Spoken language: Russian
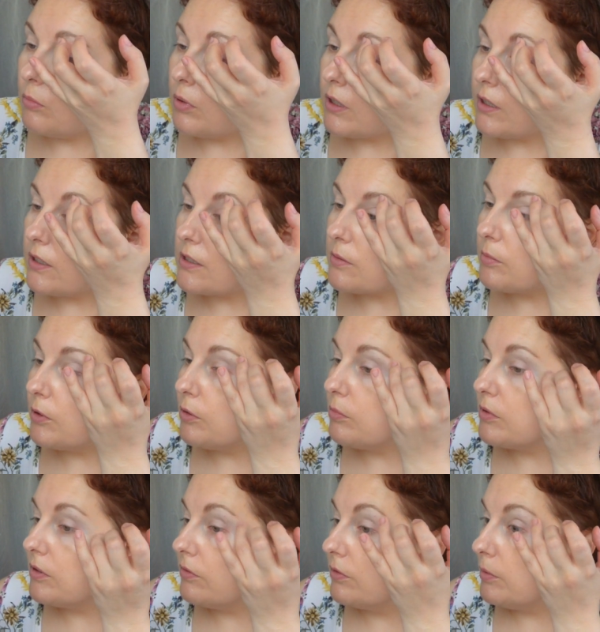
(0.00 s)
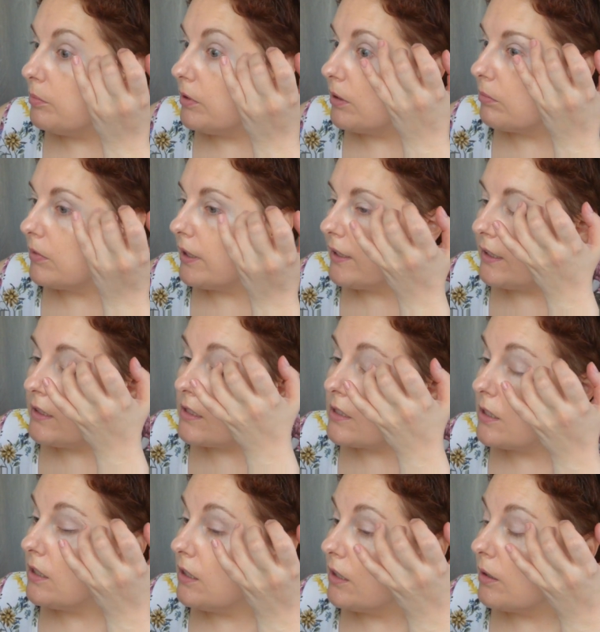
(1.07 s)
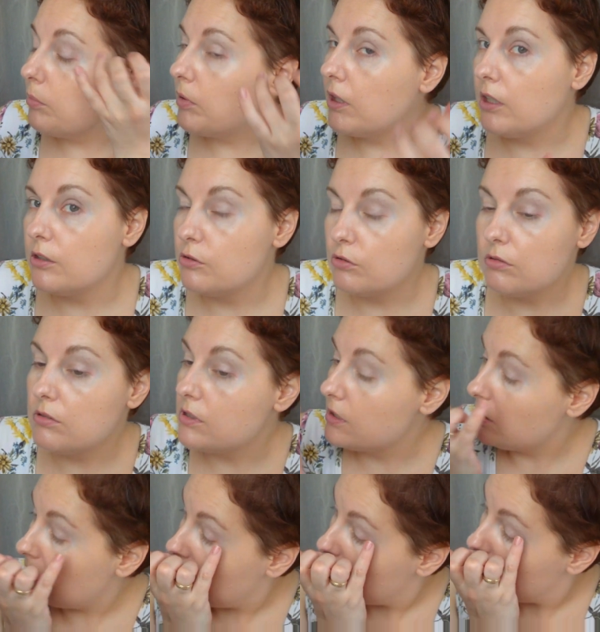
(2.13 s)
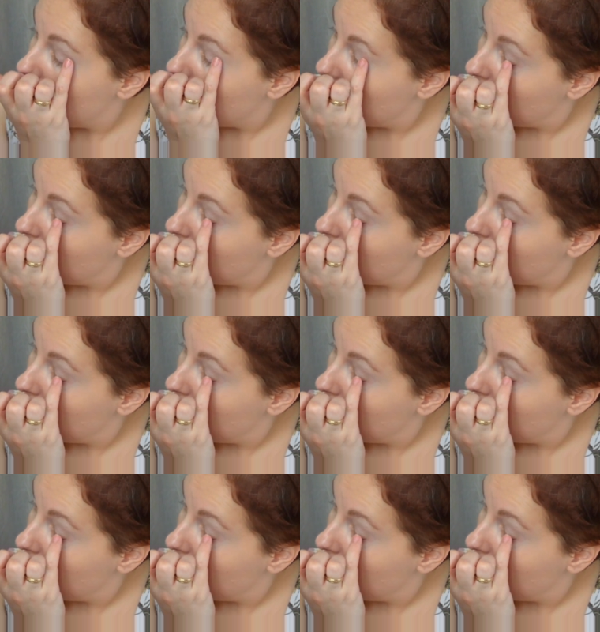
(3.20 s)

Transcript: Пока разберемся, выберем, какие тени, я пока еще не знаю.